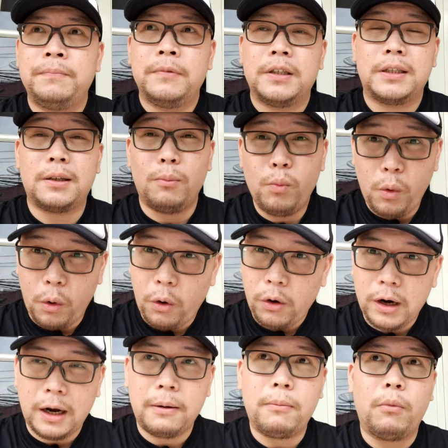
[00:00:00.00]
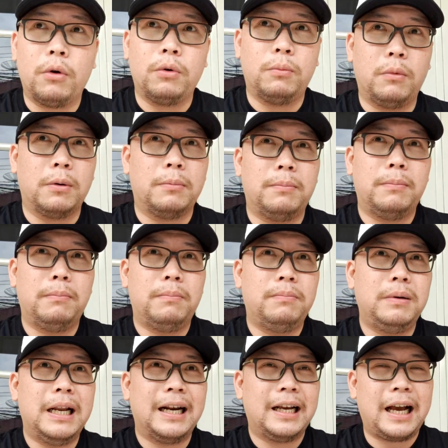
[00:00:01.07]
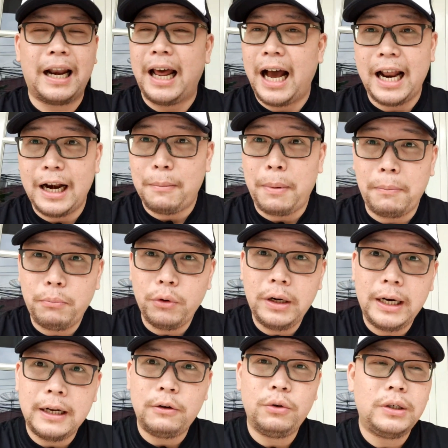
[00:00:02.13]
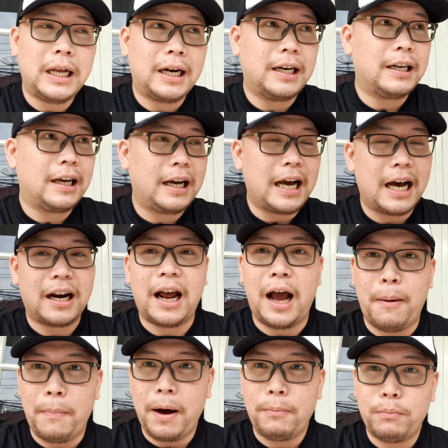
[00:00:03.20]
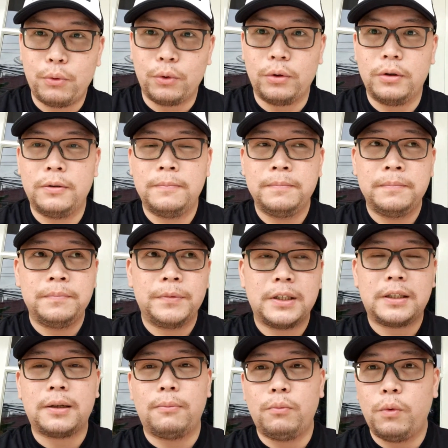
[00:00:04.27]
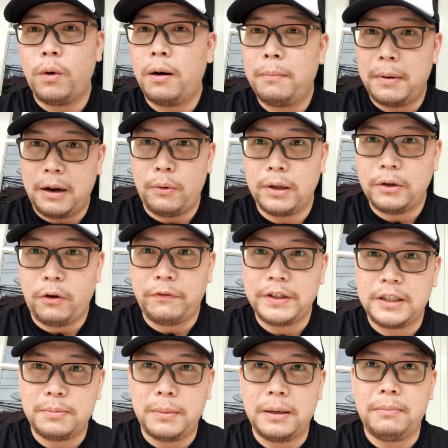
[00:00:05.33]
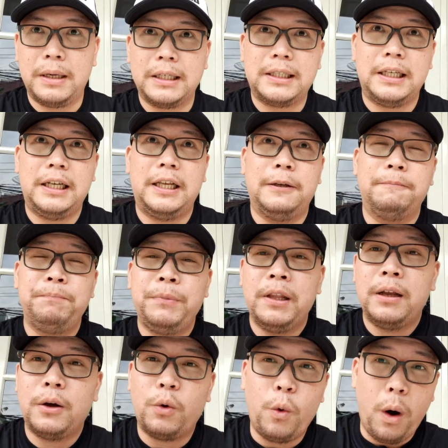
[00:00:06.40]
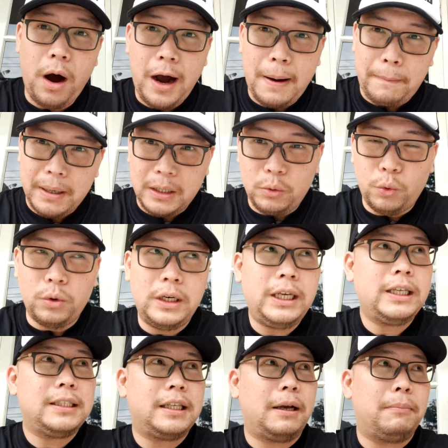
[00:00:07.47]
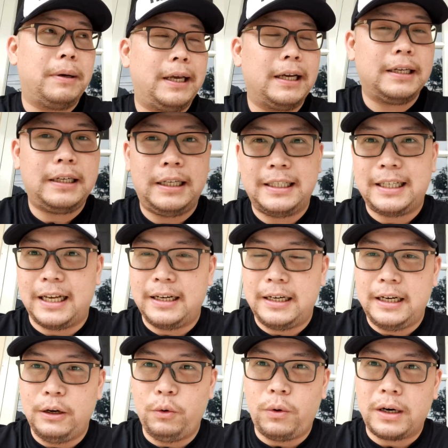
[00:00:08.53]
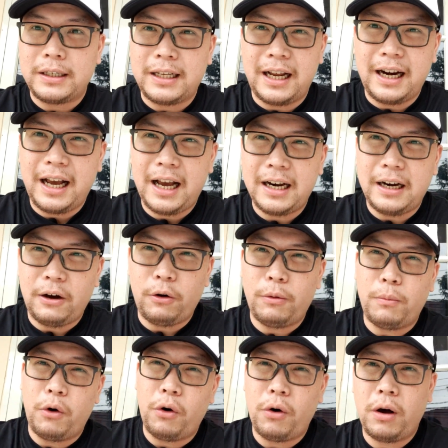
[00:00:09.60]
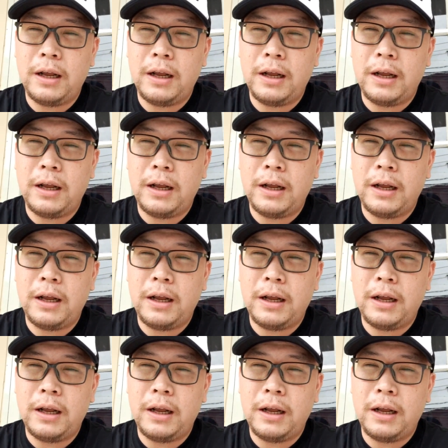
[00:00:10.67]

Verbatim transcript: semua orang mau lu mau dari kalangan apapun deh lu dari negara apapun semua melawan COVID-19 ini Gua nggak peduli sama yang di, di luar sana ada ngomong